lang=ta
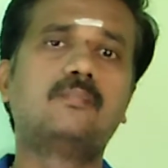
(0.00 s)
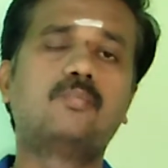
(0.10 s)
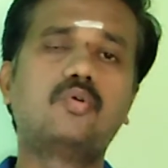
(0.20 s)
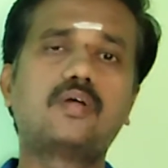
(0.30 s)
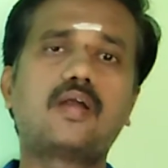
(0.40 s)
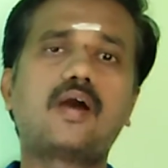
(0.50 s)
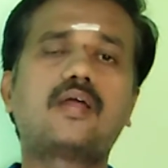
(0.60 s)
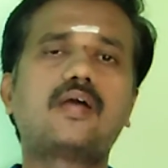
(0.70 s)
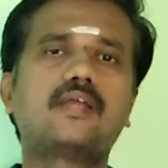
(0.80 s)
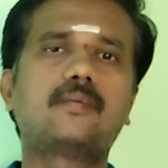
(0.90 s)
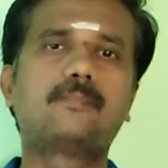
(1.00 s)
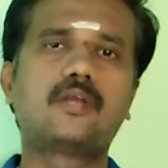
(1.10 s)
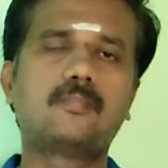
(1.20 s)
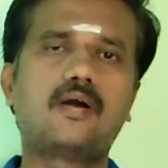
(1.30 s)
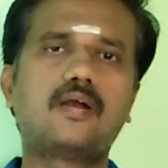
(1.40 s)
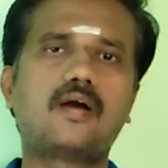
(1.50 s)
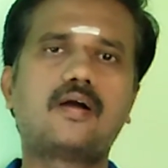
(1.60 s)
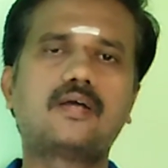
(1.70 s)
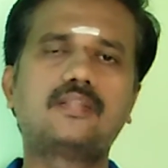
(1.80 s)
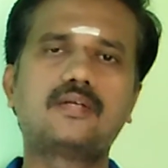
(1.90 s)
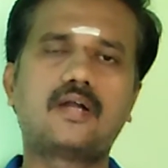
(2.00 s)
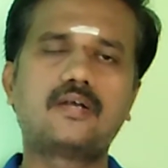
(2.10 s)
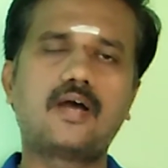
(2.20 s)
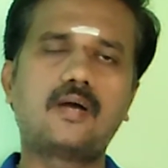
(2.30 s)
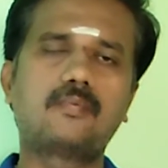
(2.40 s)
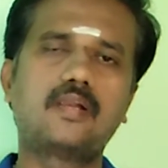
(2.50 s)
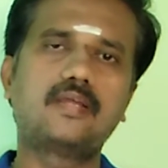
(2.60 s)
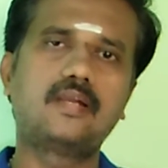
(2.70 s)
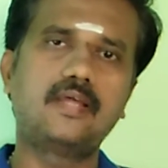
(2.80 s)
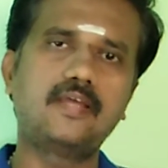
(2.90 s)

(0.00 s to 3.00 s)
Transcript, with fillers: பூத நாராயண பெருமாளாக திரு அண்ணாமலையிலே